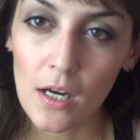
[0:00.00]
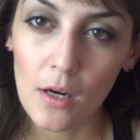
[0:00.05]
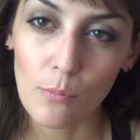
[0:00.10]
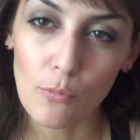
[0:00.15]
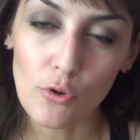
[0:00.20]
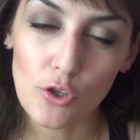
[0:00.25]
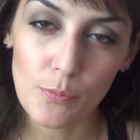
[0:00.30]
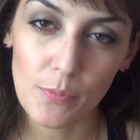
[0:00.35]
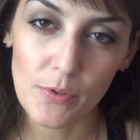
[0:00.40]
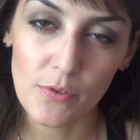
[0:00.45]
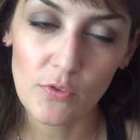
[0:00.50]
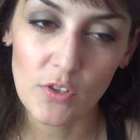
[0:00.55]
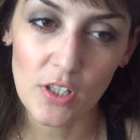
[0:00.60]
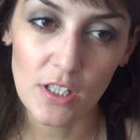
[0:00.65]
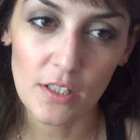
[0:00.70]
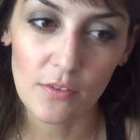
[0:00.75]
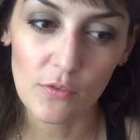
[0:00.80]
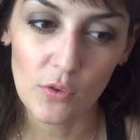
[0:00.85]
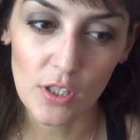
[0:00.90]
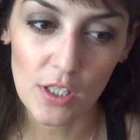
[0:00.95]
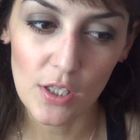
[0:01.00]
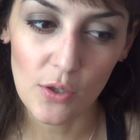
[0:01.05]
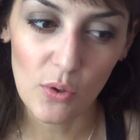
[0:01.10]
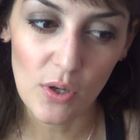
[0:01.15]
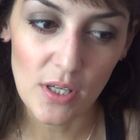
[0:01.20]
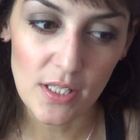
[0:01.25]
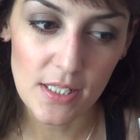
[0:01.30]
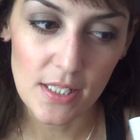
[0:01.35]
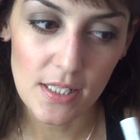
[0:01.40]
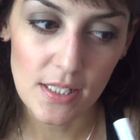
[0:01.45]
может быть, вот эта вот ее
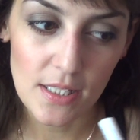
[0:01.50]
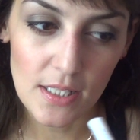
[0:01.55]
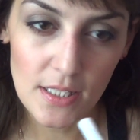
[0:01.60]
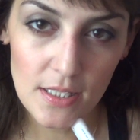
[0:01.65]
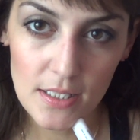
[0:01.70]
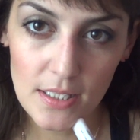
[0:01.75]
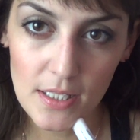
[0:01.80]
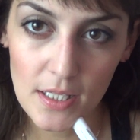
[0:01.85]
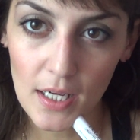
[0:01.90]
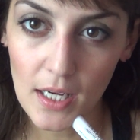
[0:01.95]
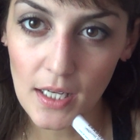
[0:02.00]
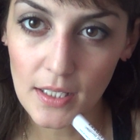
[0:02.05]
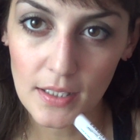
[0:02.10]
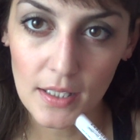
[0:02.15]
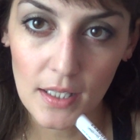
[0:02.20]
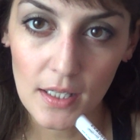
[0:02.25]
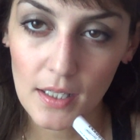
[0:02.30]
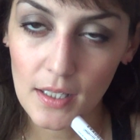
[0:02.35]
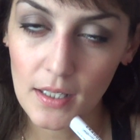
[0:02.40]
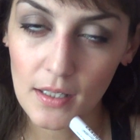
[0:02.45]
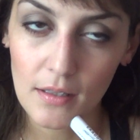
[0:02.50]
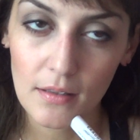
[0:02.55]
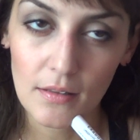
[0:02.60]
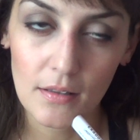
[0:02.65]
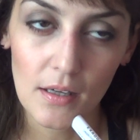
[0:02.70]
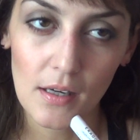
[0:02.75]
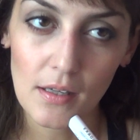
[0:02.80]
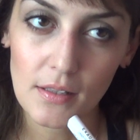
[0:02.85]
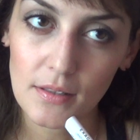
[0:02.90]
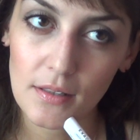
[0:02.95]
консистенция, она
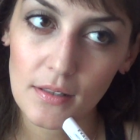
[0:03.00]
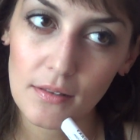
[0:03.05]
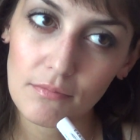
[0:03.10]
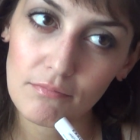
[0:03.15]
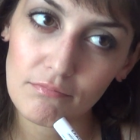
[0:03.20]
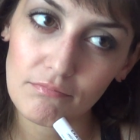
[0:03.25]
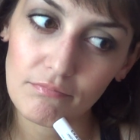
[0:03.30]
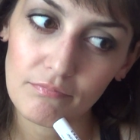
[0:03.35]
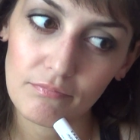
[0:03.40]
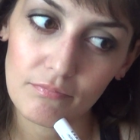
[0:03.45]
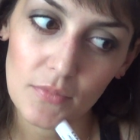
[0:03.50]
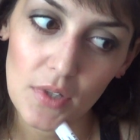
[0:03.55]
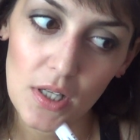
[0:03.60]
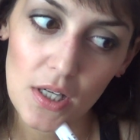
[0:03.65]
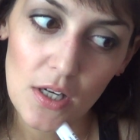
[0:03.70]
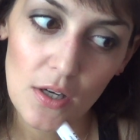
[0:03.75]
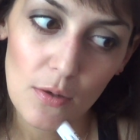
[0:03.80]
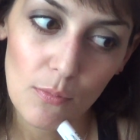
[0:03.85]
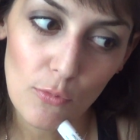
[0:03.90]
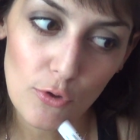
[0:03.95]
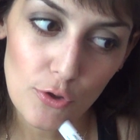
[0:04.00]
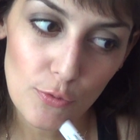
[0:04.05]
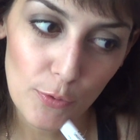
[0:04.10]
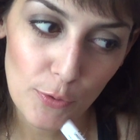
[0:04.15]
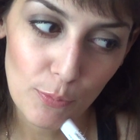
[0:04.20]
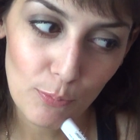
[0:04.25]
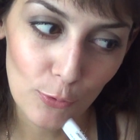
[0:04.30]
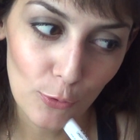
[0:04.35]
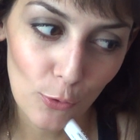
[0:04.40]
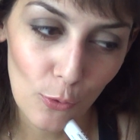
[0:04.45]
как-то, может
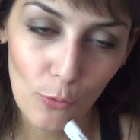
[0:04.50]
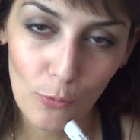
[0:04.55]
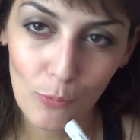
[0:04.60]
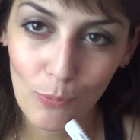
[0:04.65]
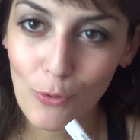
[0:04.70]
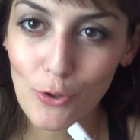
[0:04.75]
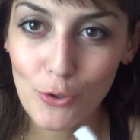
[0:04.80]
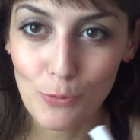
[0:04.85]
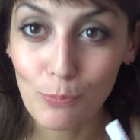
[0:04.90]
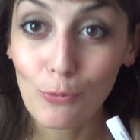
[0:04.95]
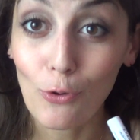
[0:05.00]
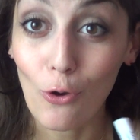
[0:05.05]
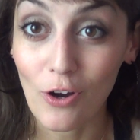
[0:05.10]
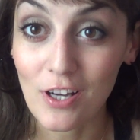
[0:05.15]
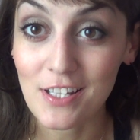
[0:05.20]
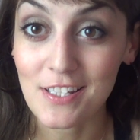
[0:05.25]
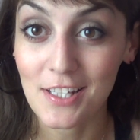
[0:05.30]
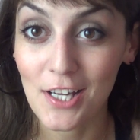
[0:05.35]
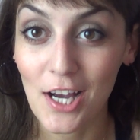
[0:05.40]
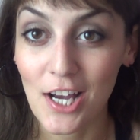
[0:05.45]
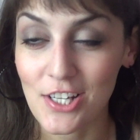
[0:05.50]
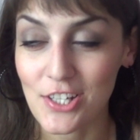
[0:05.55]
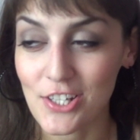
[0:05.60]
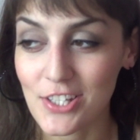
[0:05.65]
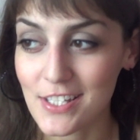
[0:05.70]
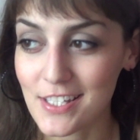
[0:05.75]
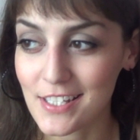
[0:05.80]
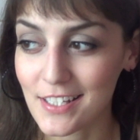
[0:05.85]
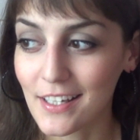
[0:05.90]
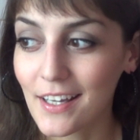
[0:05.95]
быть, пло может плохо
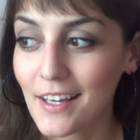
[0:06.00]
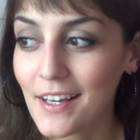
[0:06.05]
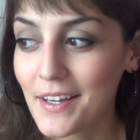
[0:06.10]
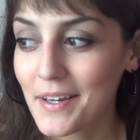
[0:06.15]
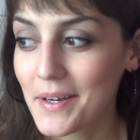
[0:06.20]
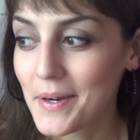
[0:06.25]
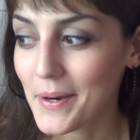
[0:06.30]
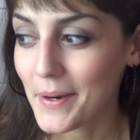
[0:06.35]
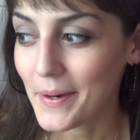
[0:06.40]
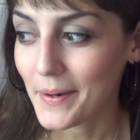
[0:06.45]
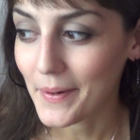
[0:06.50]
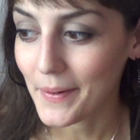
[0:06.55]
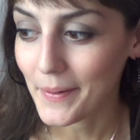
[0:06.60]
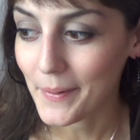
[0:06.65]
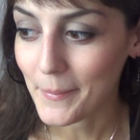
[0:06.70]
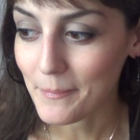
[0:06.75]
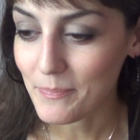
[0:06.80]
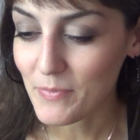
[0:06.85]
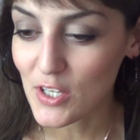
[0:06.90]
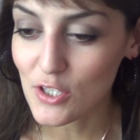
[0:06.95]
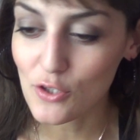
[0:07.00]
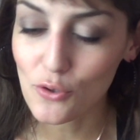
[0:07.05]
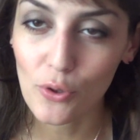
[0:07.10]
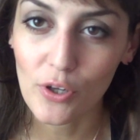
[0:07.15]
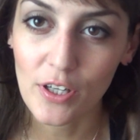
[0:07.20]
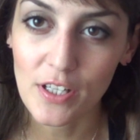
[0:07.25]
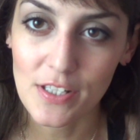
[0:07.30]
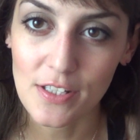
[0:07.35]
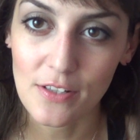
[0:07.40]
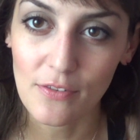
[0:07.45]
скажется, а, на
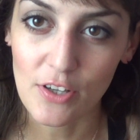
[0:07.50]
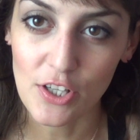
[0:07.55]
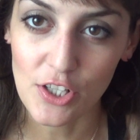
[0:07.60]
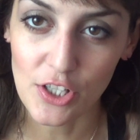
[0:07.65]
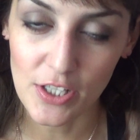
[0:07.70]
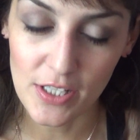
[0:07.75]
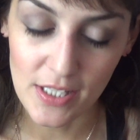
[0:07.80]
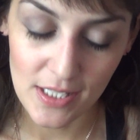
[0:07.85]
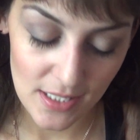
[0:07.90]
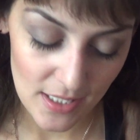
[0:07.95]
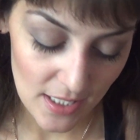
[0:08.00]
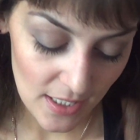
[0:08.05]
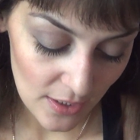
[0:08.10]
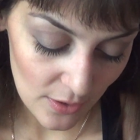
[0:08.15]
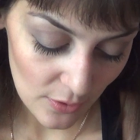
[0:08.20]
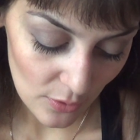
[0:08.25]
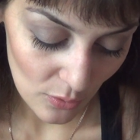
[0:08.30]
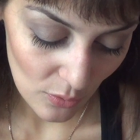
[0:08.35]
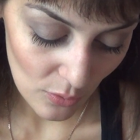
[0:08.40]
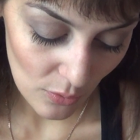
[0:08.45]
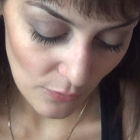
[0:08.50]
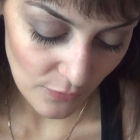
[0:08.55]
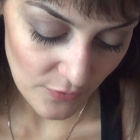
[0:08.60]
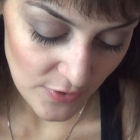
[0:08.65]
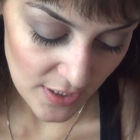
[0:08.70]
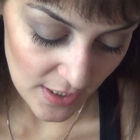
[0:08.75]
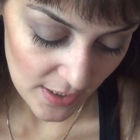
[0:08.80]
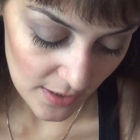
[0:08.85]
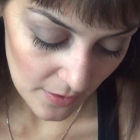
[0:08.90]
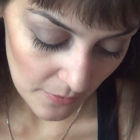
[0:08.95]
стойкости ваших теней, но в
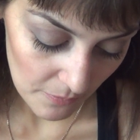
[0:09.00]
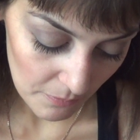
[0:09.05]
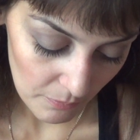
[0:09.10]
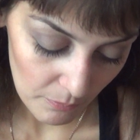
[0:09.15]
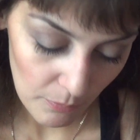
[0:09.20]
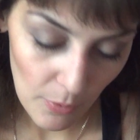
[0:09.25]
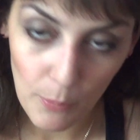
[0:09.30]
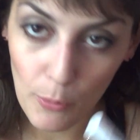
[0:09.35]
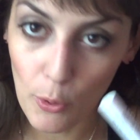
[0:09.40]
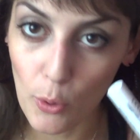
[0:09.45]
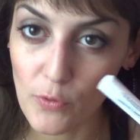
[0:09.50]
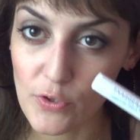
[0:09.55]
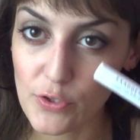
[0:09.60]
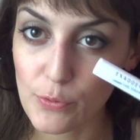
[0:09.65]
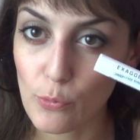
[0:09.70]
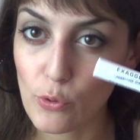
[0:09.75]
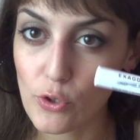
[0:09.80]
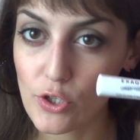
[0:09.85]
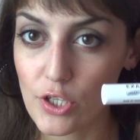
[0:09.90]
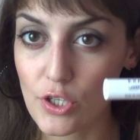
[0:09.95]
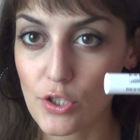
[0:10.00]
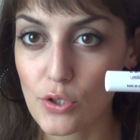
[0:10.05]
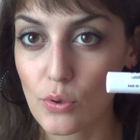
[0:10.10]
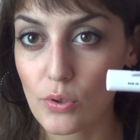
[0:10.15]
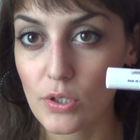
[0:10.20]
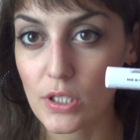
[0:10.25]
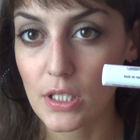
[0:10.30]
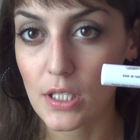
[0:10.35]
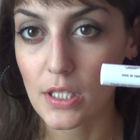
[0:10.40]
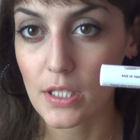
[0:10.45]
целом попробовать можно,
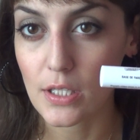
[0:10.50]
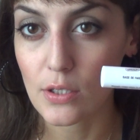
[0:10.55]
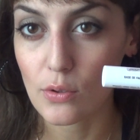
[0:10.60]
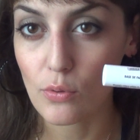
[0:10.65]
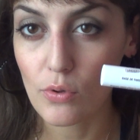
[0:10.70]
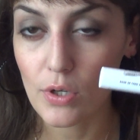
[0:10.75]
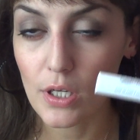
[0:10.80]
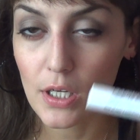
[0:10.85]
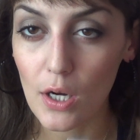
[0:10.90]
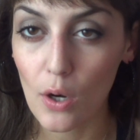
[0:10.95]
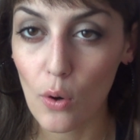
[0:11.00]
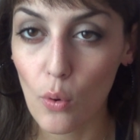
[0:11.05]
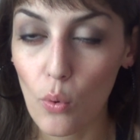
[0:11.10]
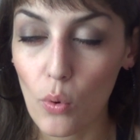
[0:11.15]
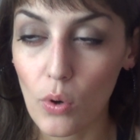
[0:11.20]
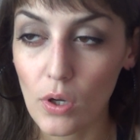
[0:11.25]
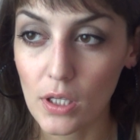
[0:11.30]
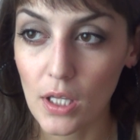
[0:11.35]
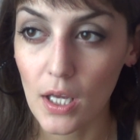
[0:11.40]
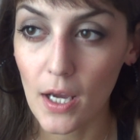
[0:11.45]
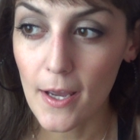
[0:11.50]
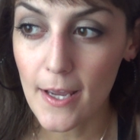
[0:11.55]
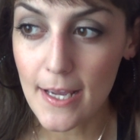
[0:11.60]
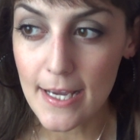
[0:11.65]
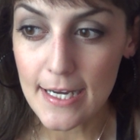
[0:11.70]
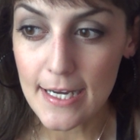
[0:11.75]
стоит она недорого, около